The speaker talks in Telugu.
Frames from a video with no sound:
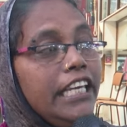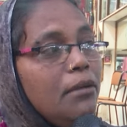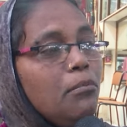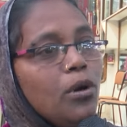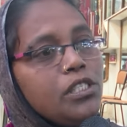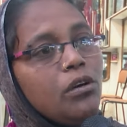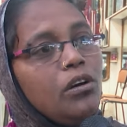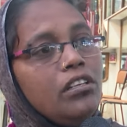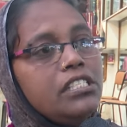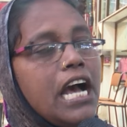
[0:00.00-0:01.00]
ఈ మోసం
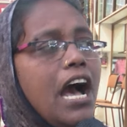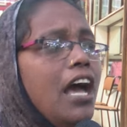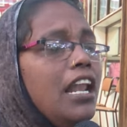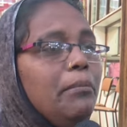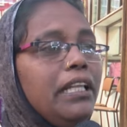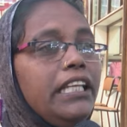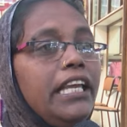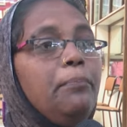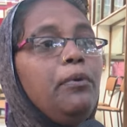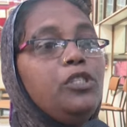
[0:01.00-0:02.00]
చాలా మంది
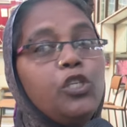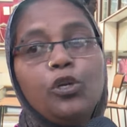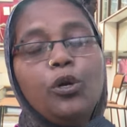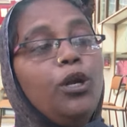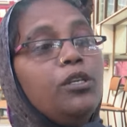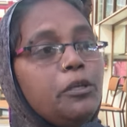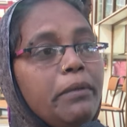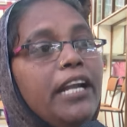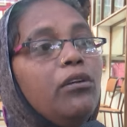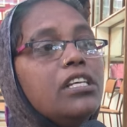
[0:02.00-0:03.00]
ఇప్పుడు చిక్కుల్లోంచి
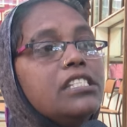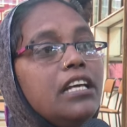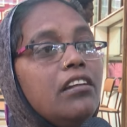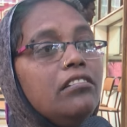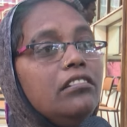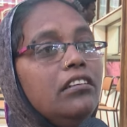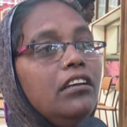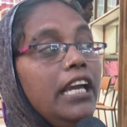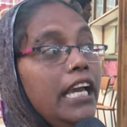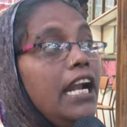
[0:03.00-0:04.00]
బయటకు వస్తున్నారు
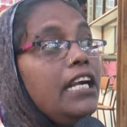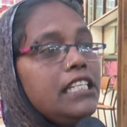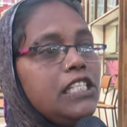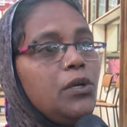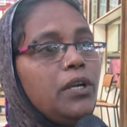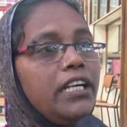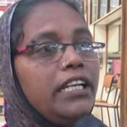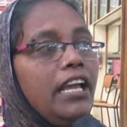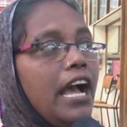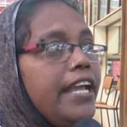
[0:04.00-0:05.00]
ఎలాంటి
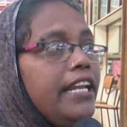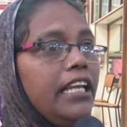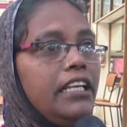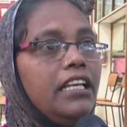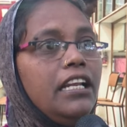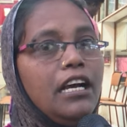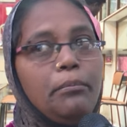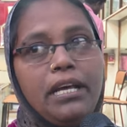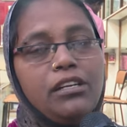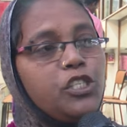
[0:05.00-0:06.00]
చిక్కురంటే ఆయన ఎక్కిన
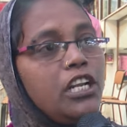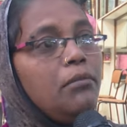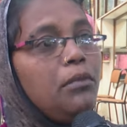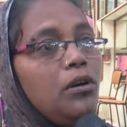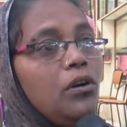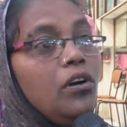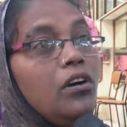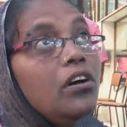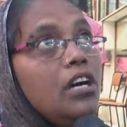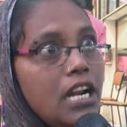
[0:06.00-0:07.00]
మరుక్షణంలో
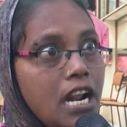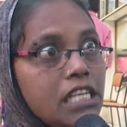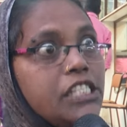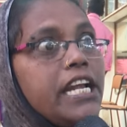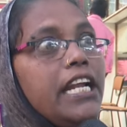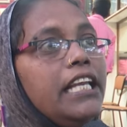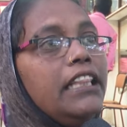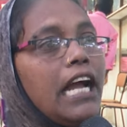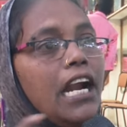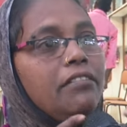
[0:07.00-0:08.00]
రాష్ట్రానికే
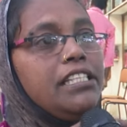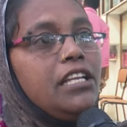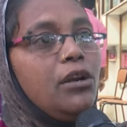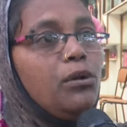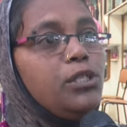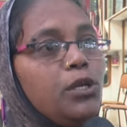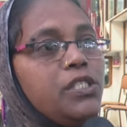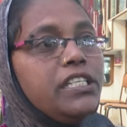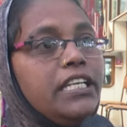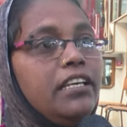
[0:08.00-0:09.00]
తాళం వేసిన రోజులు
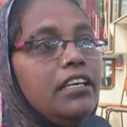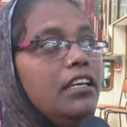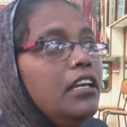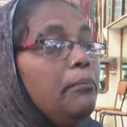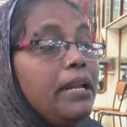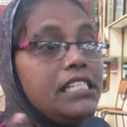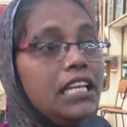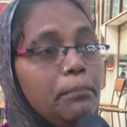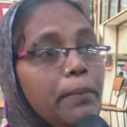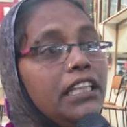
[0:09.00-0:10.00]
వచ్చినాయి ప్రజలు
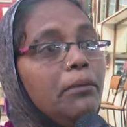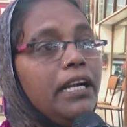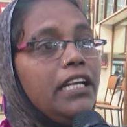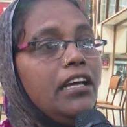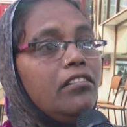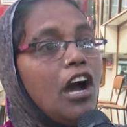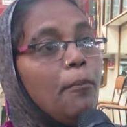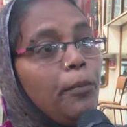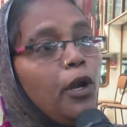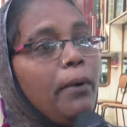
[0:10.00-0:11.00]
ఇబ్బంది పడ్డారు
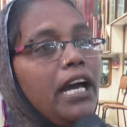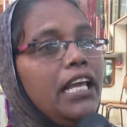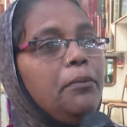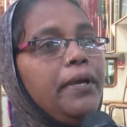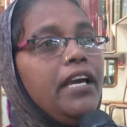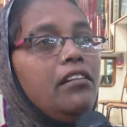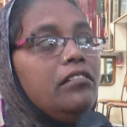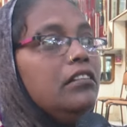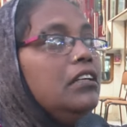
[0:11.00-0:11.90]
అప్పులు పాలైపోయారు